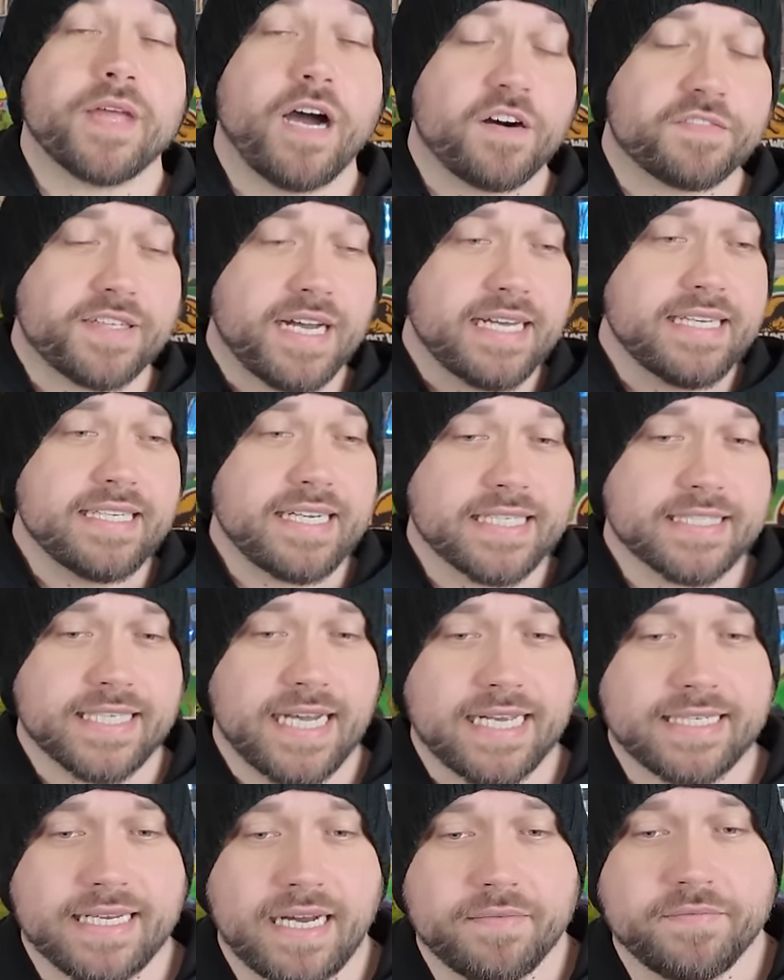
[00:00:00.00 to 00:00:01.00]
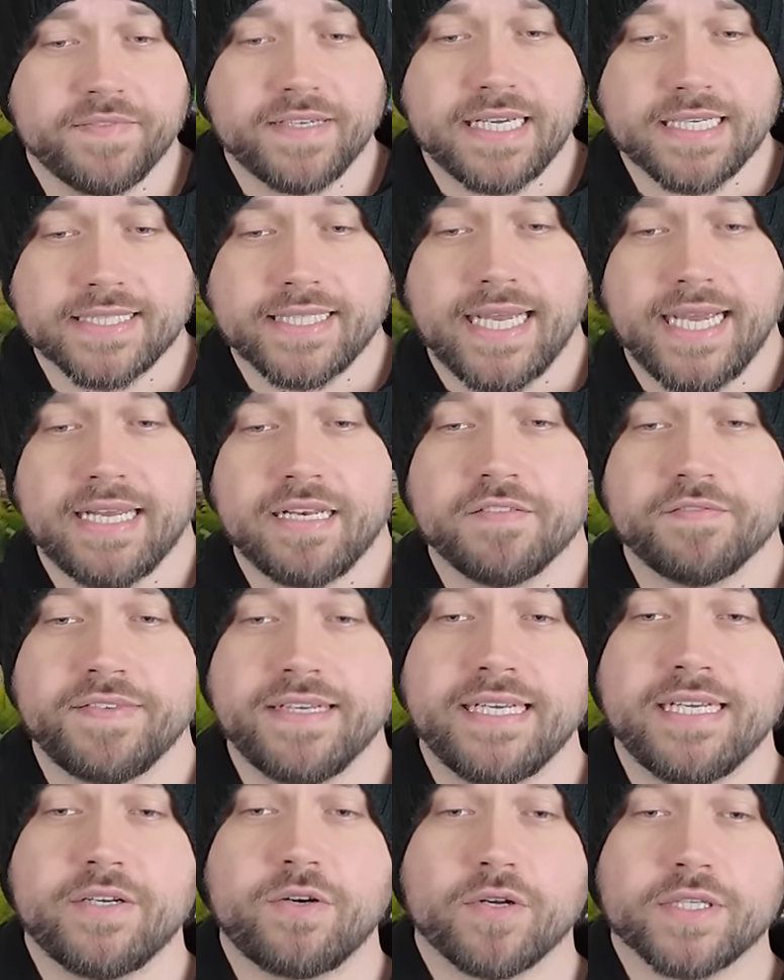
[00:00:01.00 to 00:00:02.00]
Auf der anderen Seite haben wir gesehen,
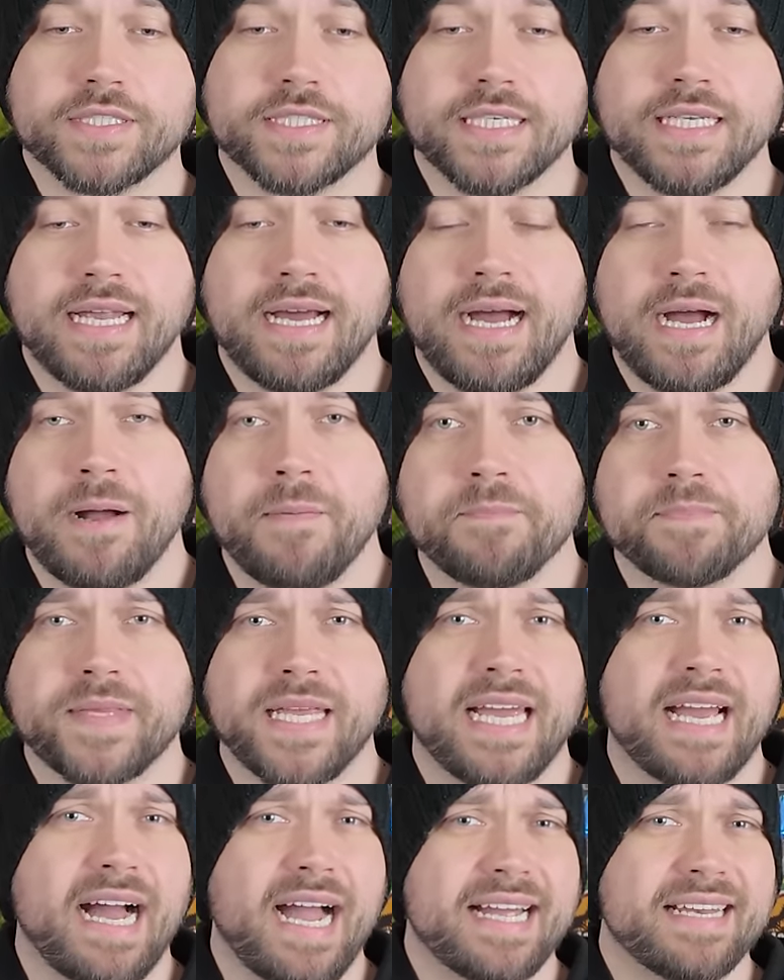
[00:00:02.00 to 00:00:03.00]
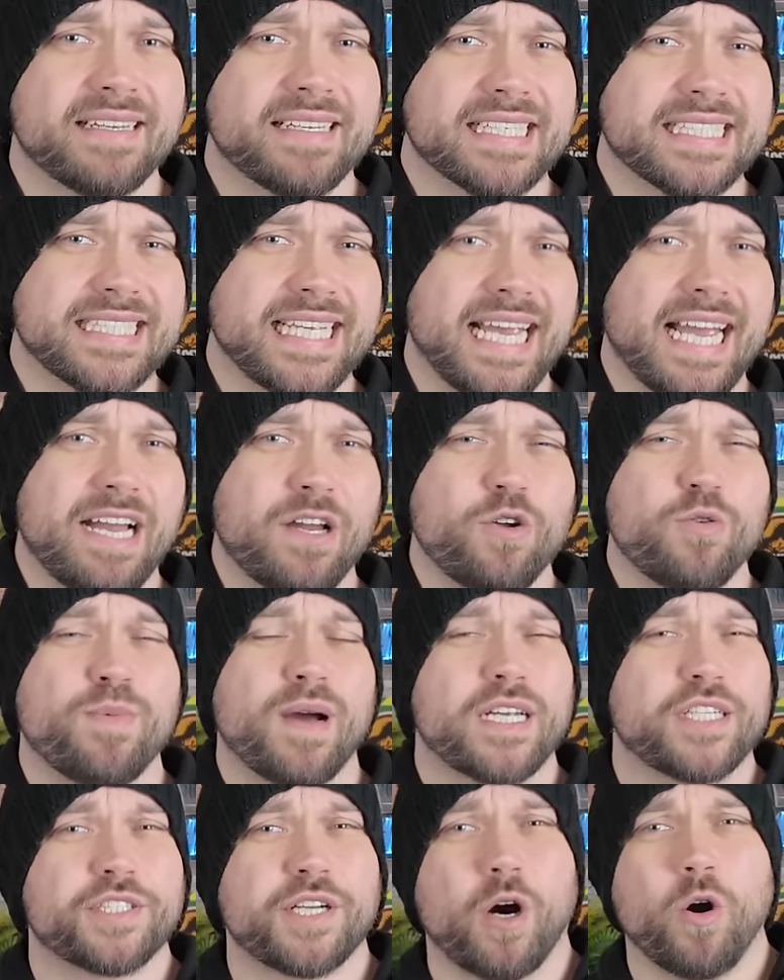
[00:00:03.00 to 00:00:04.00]
wie Godzilla, der eine sehr
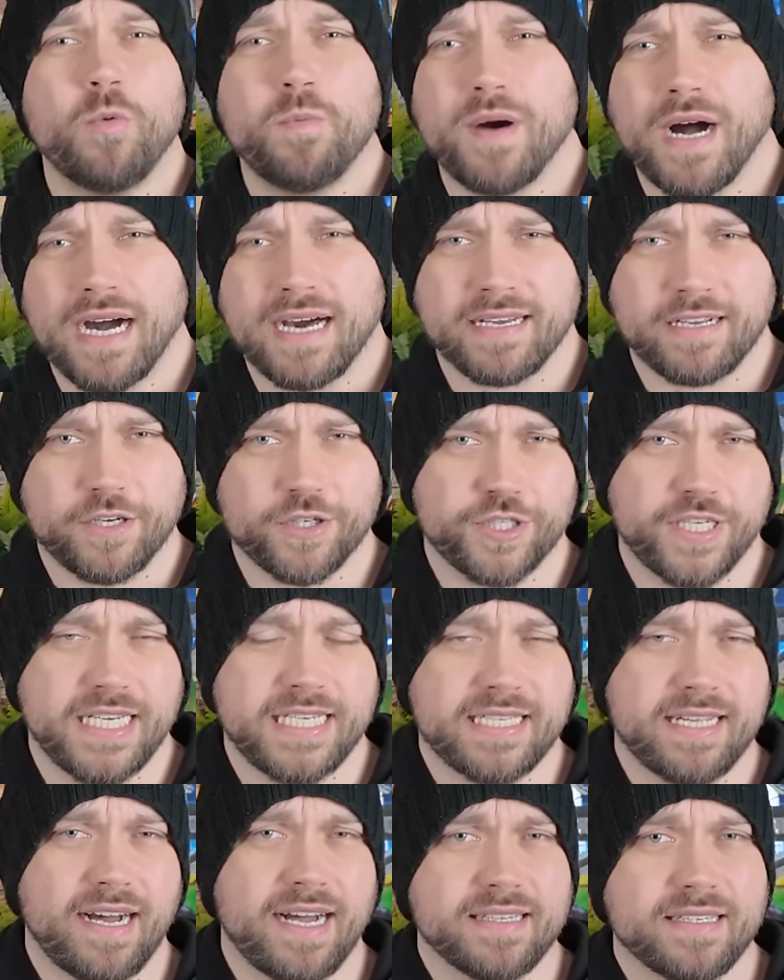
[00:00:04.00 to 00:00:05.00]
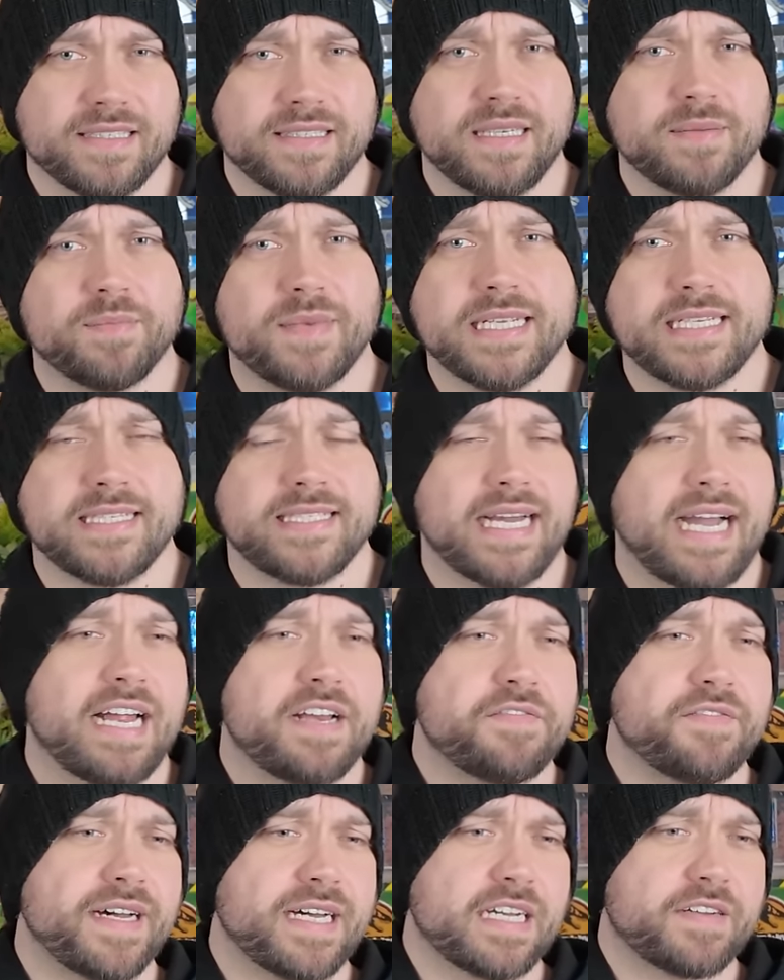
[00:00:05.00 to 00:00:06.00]
überschaubare Geschichte hatte, nämlich sich
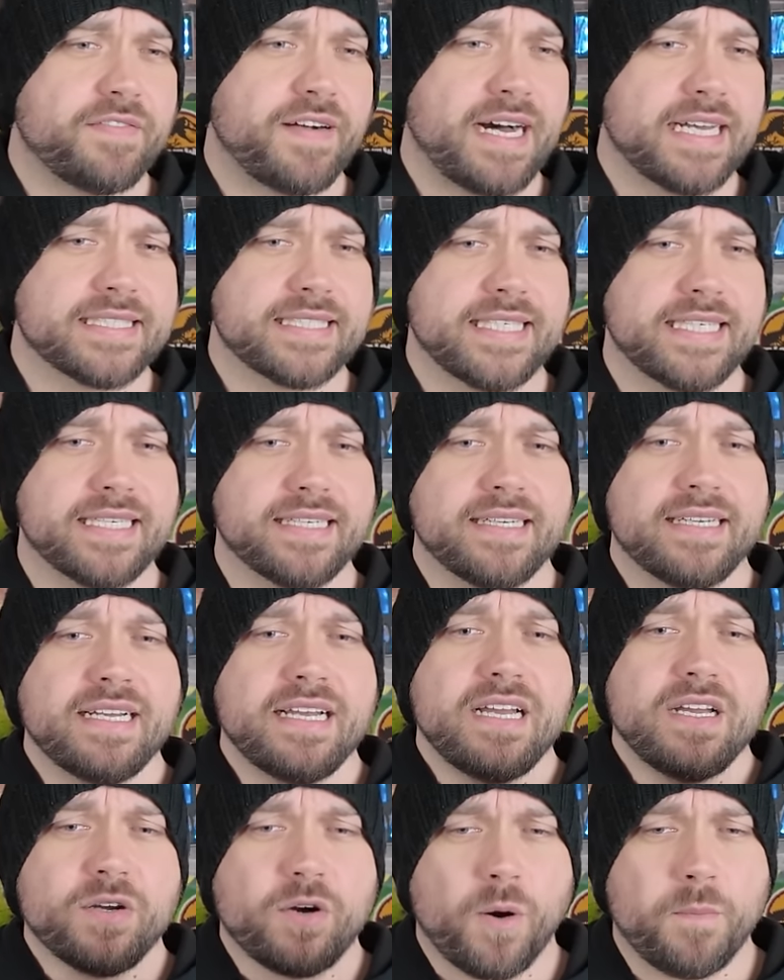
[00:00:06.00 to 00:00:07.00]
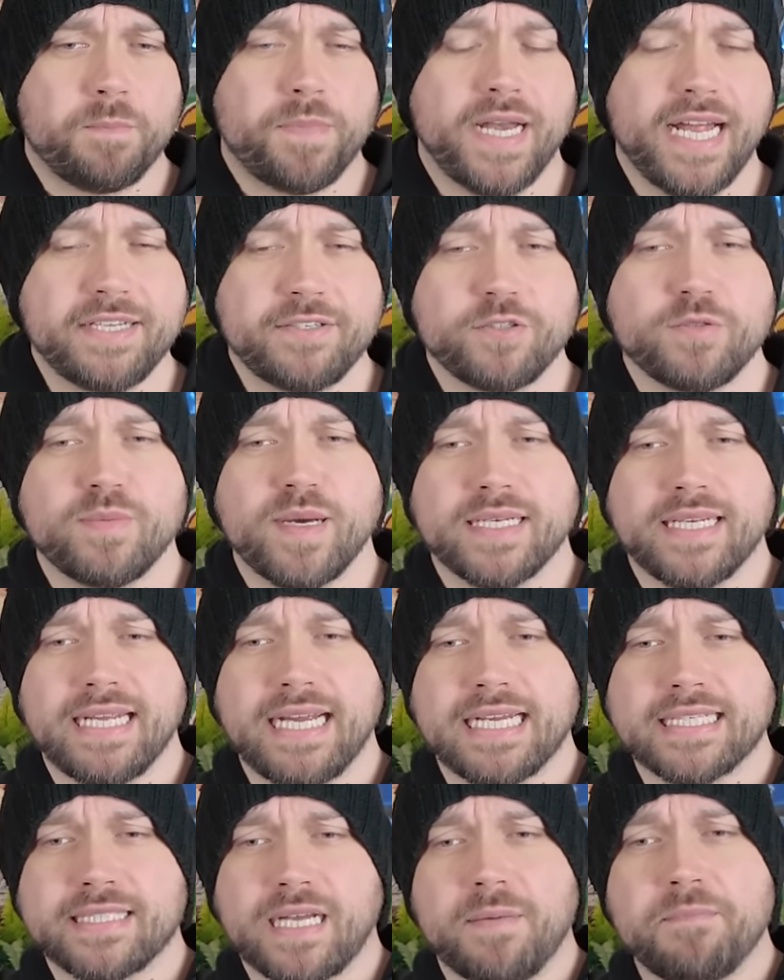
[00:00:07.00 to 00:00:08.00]
einfach quasi komplett über
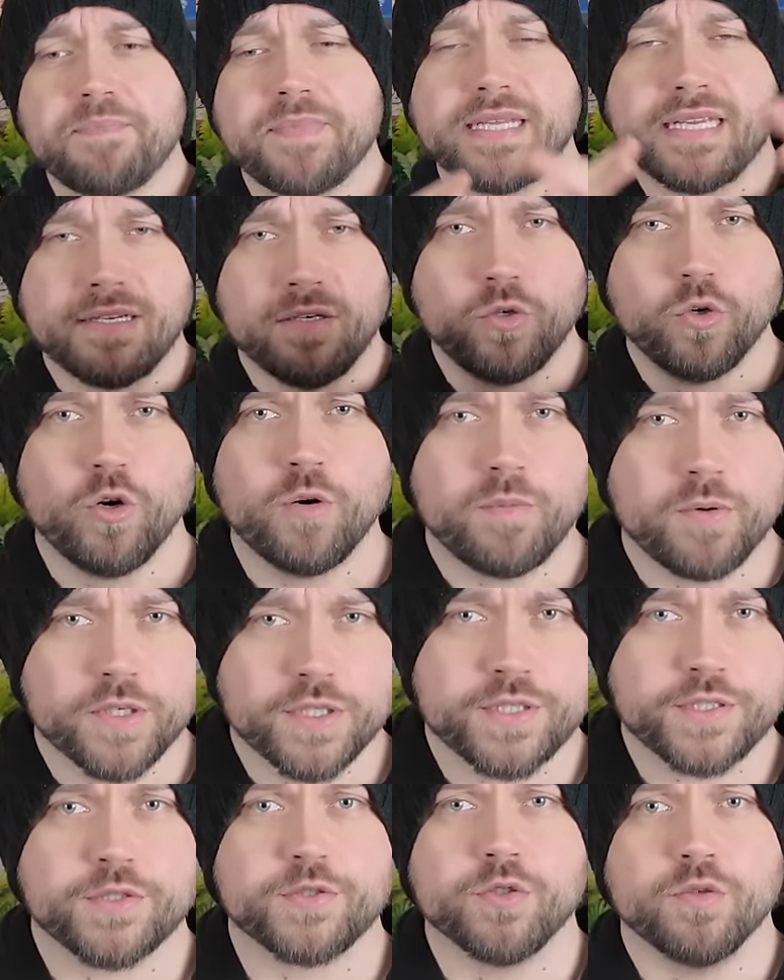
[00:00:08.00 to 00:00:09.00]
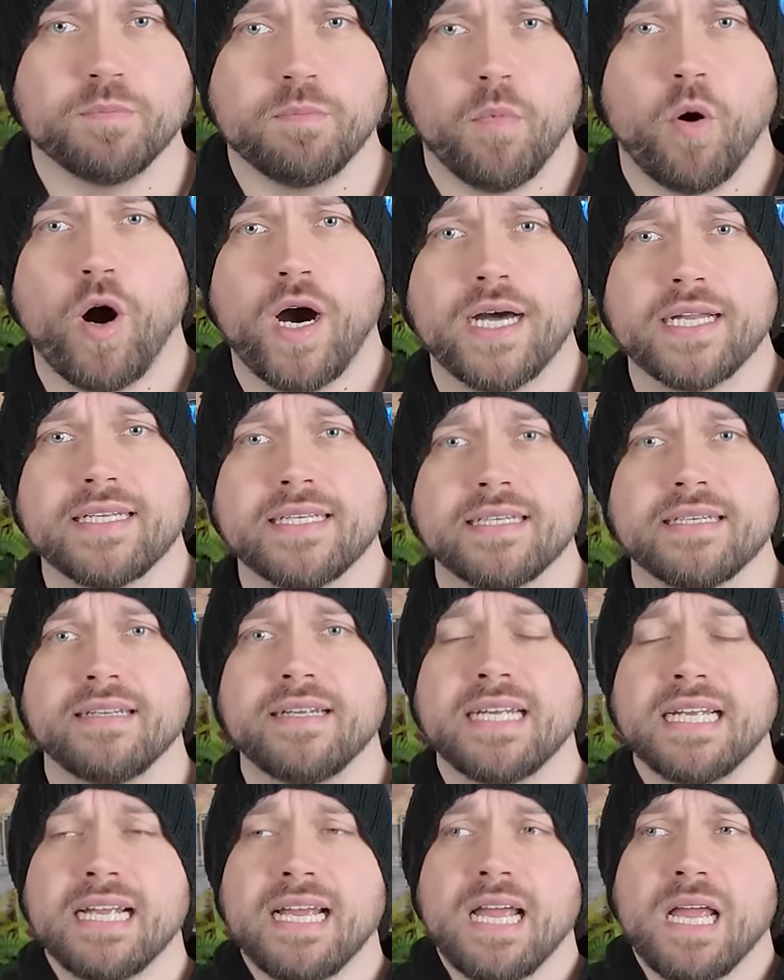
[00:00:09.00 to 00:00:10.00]
den gesamten Globus zu
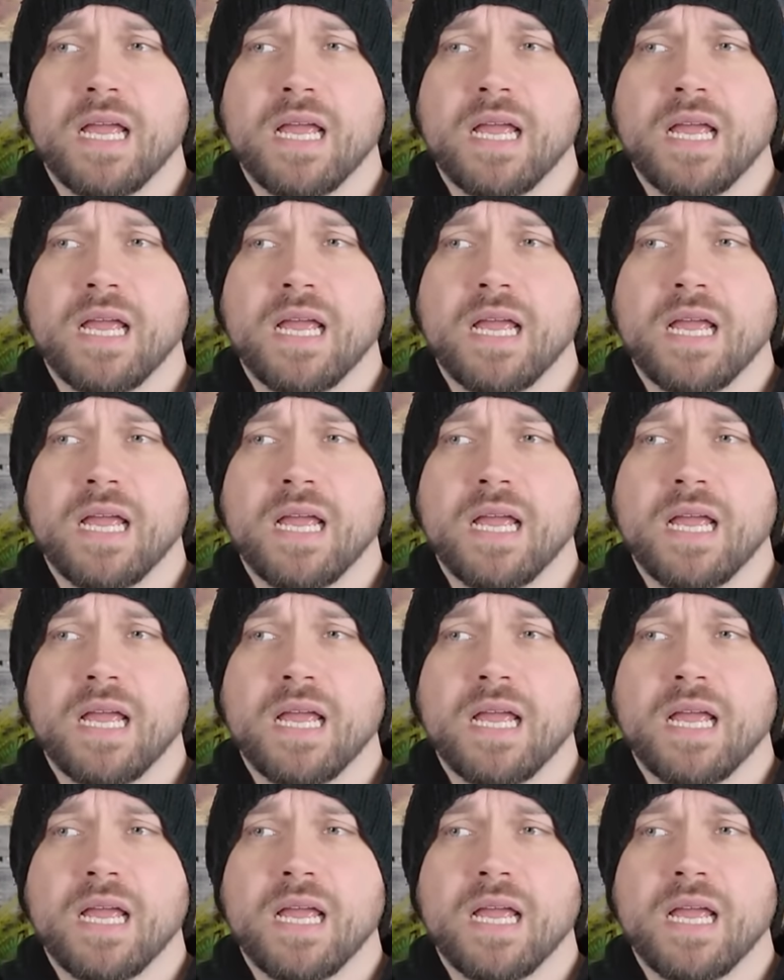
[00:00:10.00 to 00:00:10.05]
morden,